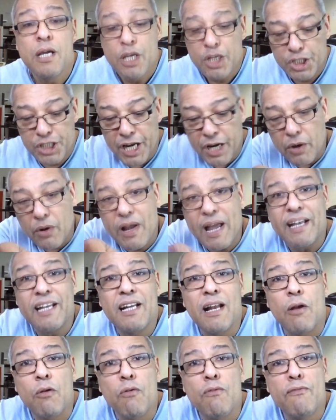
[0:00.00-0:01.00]
J'ai regardé
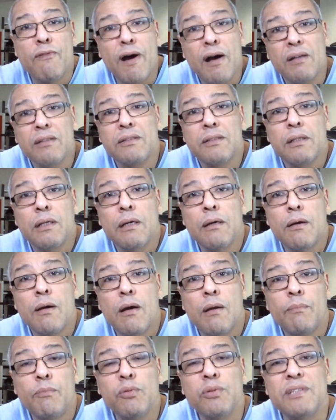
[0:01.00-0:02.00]
dans le ventre
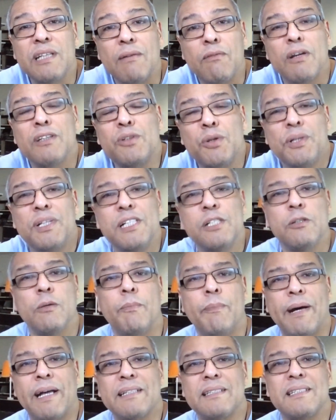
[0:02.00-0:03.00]
pour savoir ce qui se
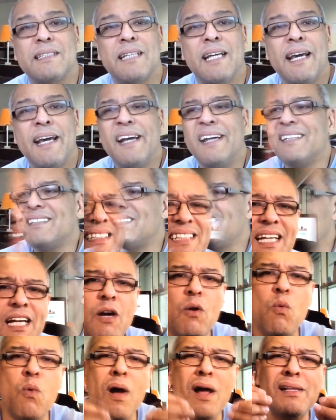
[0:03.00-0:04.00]
passe.
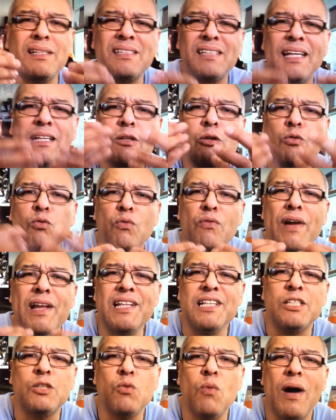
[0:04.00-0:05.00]
C'est quoi cette
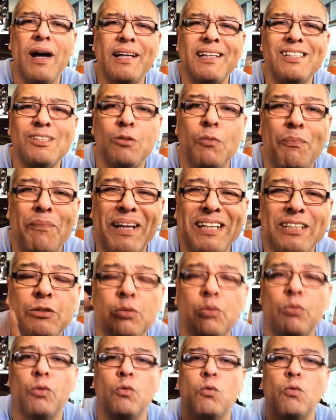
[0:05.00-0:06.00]
nouvelle histoire qui se passe sur le